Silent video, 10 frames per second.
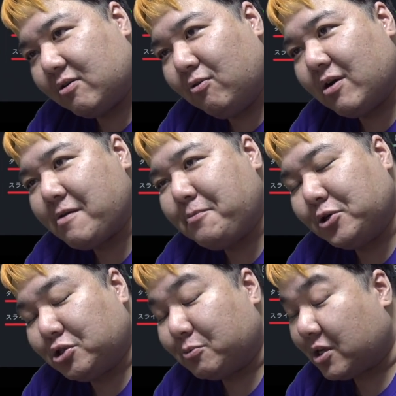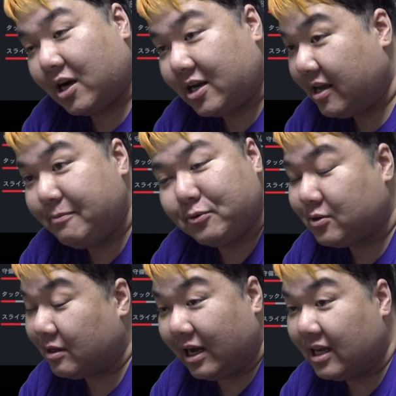攻撃ポジションも誰も
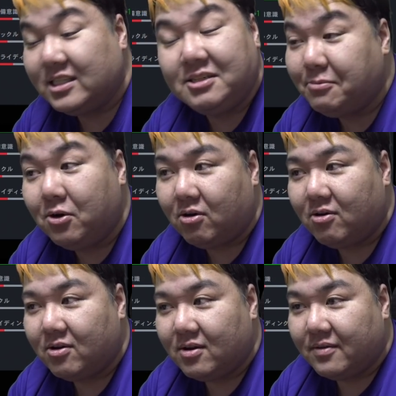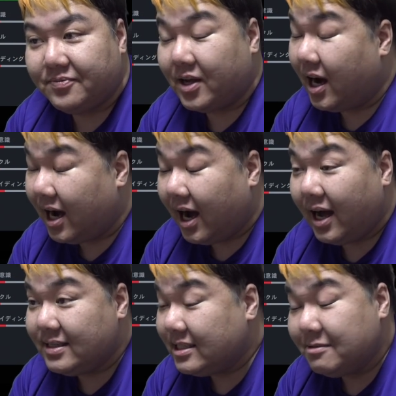
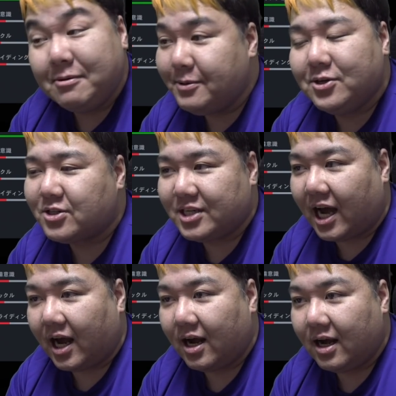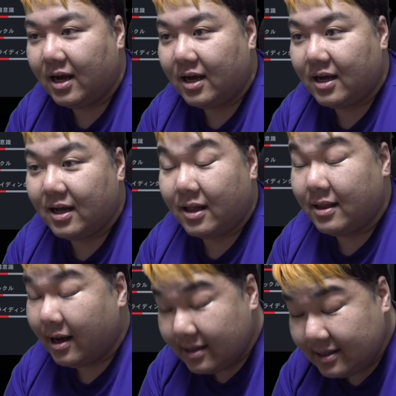何も魅力な
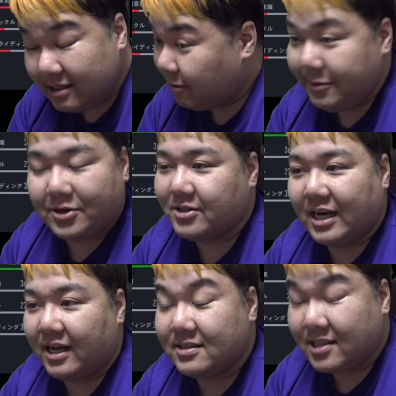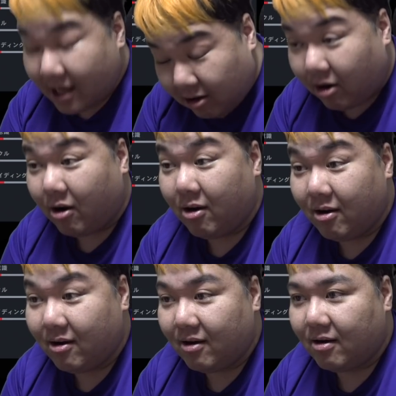い。ゼロ。
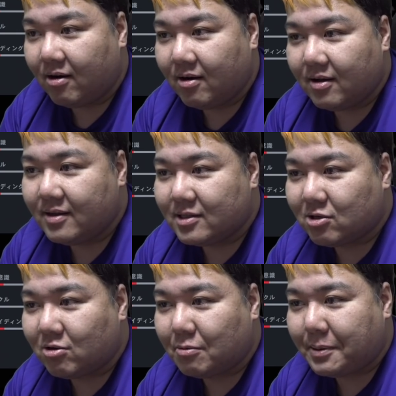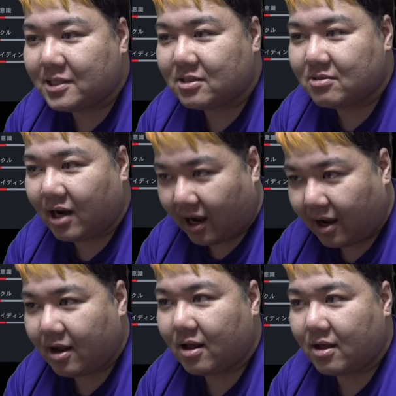ショートパスぐら
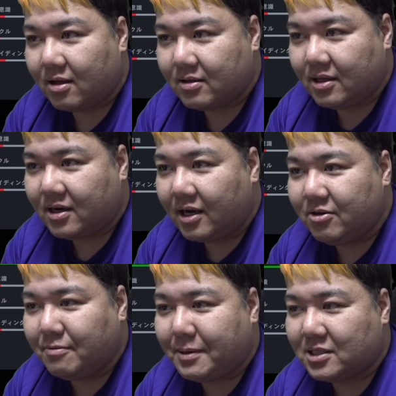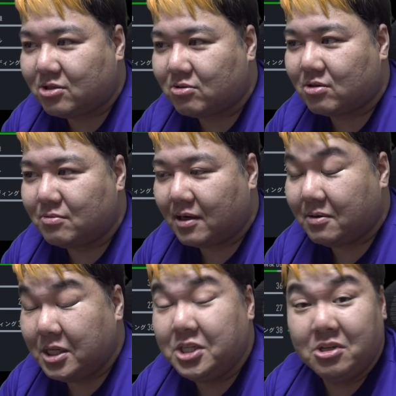いでかいのにパスちょっとうまい
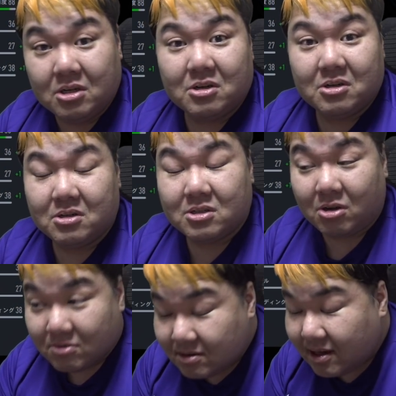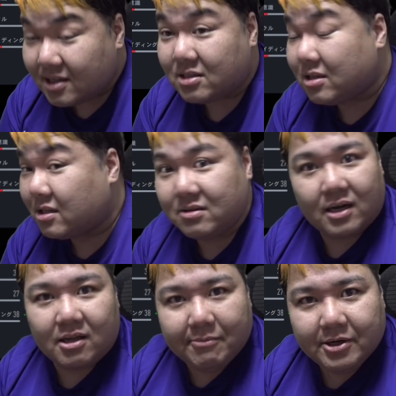いる。そんなやついく
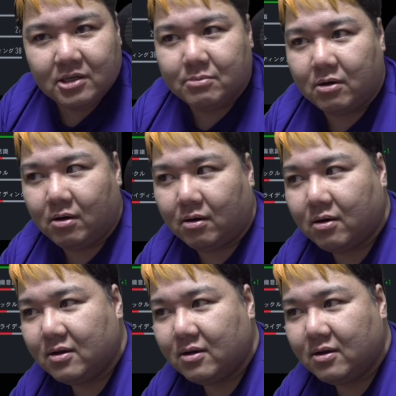らでもいる。も